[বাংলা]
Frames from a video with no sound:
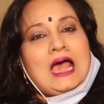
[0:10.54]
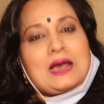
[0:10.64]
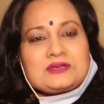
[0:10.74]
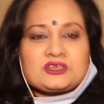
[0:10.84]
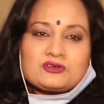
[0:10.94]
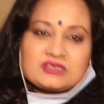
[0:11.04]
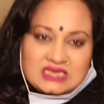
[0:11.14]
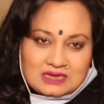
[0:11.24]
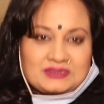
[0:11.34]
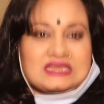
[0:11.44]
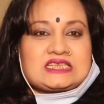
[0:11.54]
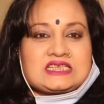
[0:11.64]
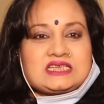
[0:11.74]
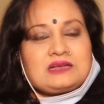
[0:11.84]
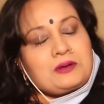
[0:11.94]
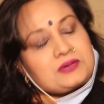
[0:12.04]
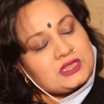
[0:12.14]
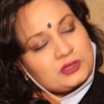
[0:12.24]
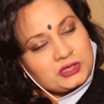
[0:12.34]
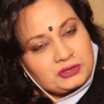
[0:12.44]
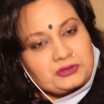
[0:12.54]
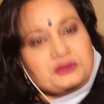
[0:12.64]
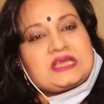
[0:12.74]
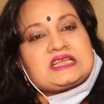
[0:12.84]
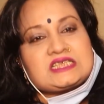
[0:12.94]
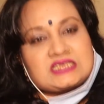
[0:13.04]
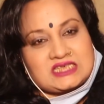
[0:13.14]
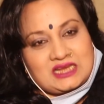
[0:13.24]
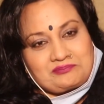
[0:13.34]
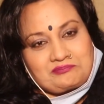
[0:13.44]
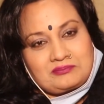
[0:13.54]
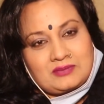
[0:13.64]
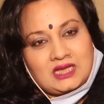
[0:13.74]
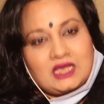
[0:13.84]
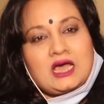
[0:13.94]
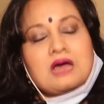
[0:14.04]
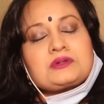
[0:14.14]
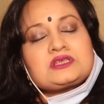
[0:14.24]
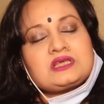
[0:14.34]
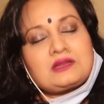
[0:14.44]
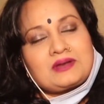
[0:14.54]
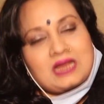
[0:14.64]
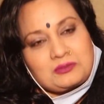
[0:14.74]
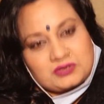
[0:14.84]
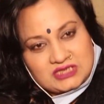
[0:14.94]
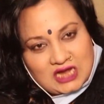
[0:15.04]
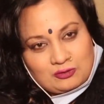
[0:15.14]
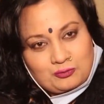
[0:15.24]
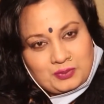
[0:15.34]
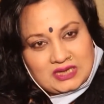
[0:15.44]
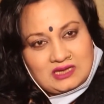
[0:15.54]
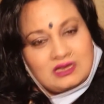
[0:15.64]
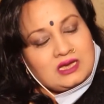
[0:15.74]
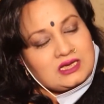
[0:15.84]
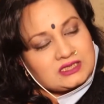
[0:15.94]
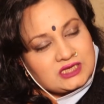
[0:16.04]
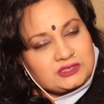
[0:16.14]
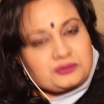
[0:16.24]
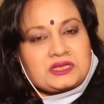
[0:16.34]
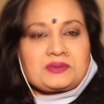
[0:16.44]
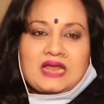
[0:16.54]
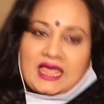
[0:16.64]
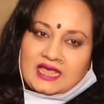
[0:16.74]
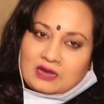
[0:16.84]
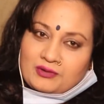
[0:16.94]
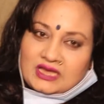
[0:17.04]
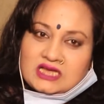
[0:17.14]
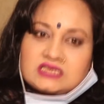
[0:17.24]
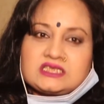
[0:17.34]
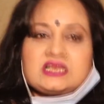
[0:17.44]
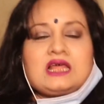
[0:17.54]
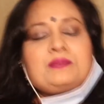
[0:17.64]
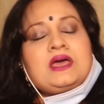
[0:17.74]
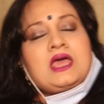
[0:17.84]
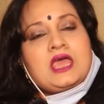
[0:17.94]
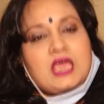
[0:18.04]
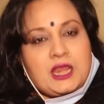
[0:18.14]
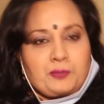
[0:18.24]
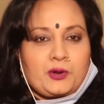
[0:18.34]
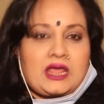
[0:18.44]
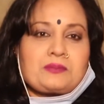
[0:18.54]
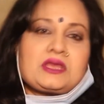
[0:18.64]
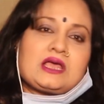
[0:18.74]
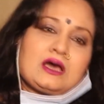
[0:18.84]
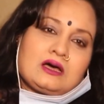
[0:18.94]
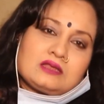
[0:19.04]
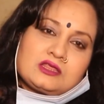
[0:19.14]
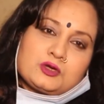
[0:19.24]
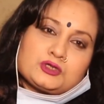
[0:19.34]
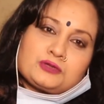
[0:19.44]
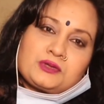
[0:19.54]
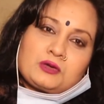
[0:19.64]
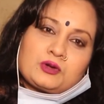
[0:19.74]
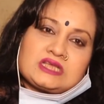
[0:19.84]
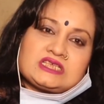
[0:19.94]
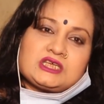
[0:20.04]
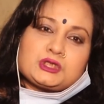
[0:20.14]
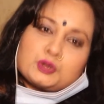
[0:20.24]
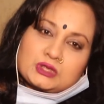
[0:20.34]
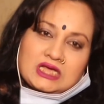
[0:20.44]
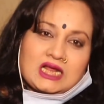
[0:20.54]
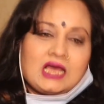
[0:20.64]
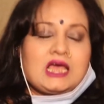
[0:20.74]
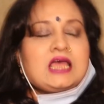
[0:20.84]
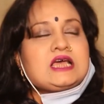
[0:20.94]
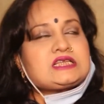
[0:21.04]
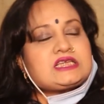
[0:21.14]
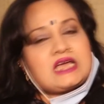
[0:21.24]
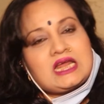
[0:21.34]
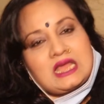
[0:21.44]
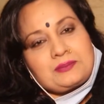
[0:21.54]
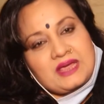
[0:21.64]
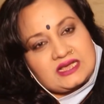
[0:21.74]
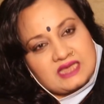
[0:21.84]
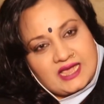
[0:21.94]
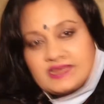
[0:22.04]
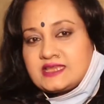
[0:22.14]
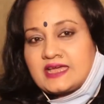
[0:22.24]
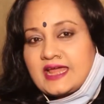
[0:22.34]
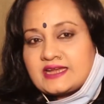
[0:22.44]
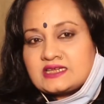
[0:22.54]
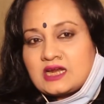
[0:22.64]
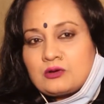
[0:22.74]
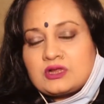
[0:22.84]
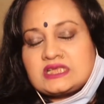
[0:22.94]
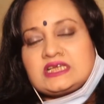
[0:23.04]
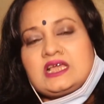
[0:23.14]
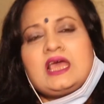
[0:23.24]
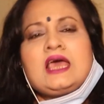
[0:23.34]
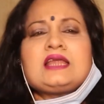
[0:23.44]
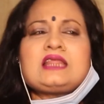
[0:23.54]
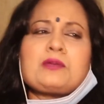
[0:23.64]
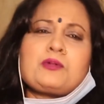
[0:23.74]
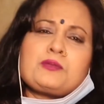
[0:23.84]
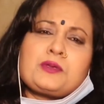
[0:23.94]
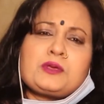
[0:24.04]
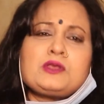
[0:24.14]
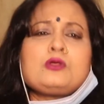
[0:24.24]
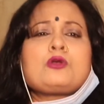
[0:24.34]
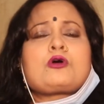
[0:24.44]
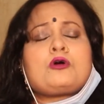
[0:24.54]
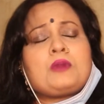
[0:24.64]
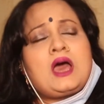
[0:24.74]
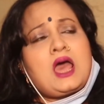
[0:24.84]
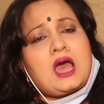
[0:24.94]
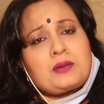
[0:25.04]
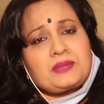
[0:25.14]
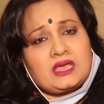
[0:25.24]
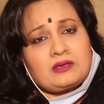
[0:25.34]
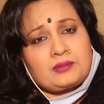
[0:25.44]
আমি যখন সিনেমাতে এসেছিলাম আমি কিন্তু হিরোইন হয়ে এসেছিলাম আমার সিনেমার নাম হচ্ছে আগুন পানি সেই ছবিতে আমি নায়িকা হয়ে এসেছিলাম এরপরে আমি দ্বিতীয় ছবি করেছি সুক্তারা সেখানে আমি একটা এন্টি ক্যারেক্টার করেছি তারপরে বিভিন্ন রকম আমি